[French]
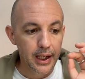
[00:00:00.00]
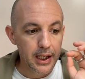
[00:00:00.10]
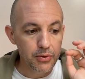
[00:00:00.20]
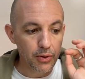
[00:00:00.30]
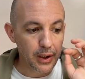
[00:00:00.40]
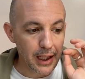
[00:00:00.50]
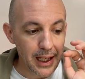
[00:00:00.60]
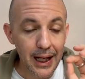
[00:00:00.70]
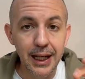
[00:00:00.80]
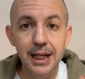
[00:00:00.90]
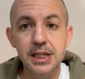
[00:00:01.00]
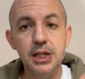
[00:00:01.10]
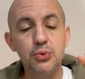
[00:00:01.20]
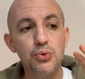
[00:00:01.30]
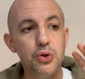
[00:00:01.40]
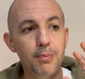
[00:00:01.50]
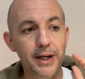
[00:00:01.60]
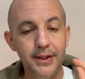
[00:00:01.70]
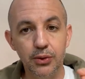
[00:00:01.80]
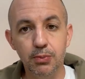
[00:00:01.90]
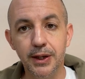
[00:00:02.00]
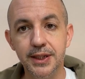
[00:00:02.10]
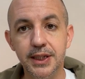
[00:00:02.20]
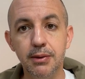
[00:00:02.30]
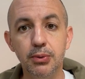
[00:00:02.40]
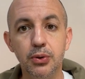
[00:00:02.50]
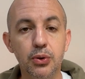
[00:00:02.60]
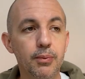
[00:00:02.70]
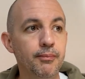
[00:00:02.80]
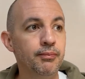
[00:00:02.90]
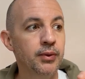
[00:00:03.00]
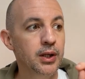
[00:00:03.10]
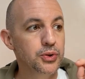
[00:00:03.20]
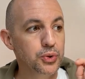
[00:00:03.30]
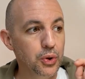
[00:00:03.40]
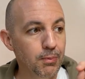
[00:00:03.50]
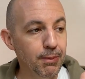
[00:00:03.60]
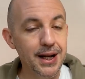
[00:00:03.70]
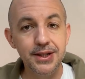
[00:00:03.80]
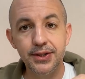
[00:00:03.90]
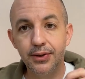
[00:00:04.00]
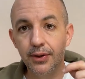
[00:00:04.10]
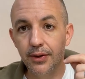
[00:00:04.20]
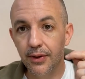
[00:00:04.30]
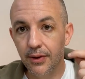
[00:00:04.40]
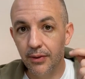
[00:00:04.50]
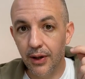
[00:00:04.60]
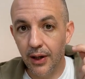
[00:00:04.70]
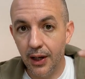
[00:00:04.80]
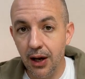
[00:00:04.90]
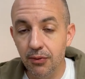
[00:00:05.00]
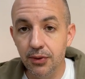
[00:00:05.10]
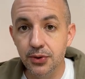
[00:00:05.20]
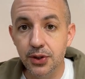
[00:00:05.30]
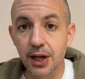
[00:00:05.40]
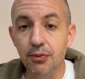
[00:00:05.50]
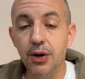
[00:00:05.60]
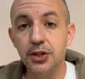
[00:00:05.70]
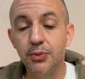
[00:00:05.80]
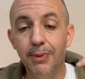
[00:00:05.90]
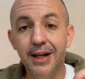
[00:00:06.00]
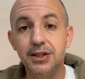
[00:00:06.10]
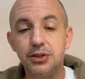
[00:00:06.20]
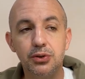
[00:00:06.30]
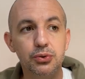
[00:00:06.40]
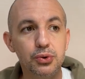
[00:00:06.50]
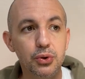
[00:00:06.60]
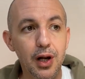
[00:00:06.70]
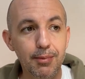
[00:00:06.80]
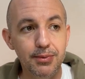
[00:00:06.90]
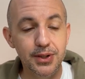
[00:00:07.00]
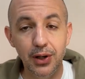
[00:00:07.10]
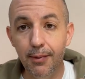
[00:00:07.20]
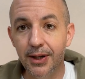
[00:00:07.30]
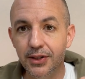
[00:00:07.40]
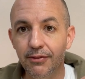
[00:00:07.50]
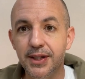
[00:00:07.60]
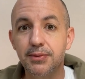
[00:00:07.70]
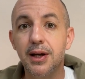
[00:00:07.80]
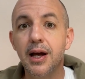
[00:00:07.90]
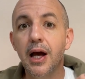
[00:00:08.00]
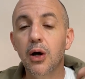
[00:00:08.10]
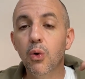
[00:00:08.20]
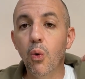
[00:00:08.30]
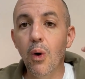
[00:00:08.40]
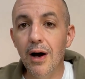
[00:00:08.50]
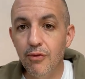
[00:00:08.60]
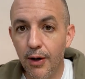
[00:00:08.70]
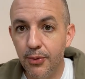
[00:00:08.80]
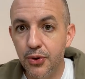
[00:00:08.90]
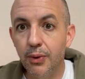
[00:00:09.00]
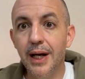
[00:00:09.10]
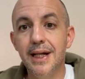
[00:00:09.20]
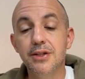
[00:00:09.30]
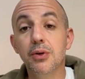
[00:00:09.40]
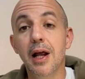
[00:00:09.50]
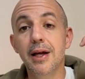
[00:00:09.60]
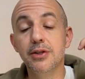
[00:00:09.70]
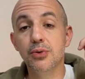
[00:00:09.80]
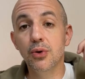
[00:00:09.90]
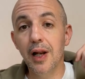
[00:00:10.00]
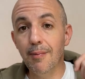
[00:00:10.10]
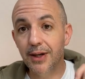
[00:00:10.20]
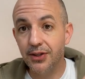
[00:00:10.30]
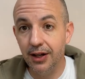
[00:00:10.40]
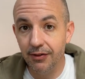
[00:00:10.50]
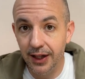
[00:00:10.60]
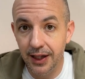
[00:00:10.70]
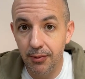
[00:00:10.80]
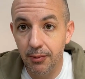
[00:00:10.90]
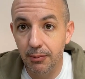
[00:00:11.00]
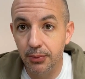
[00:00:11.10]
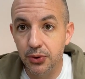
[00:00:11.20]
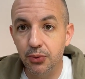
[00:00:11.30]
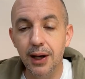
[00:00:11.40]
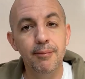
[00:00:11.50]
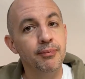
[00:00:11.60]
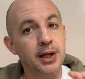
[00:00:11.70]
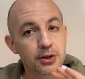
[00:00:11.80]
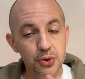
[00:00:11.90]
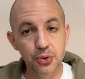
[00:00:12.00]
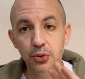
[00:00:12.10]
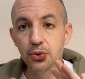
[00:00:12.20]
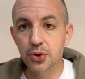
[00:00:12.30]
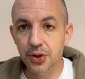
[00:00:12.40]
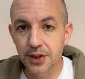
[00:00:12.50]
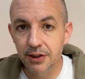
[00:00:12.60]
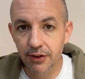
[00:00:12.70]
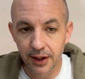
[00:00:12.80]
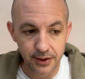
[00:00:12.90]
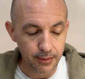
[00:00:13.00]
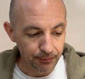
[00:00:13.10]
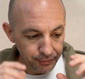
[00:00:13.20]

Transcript: Et donc, la clé, c'est toujours partir du principe que ce que pense savoir, ce, que la, personne croit avoir besoin ce, que et ce dont la personne a véritablement besoin, ce sont deux choses différentes.